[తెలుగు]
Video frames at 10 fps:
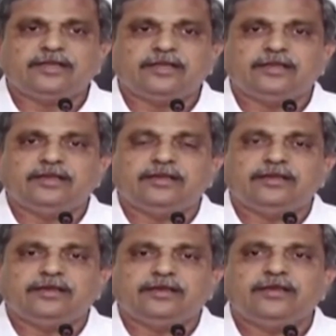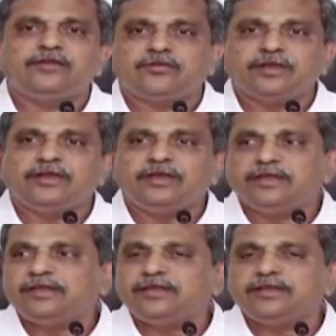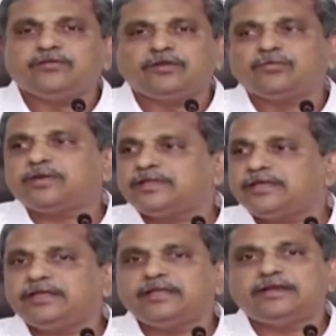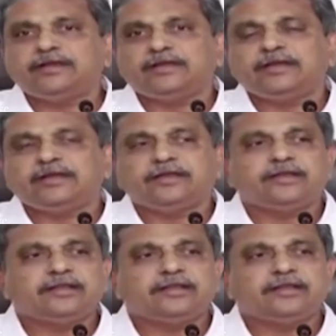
దానికి గీటురాయి ఏది కొలబద్ద ఏదంటే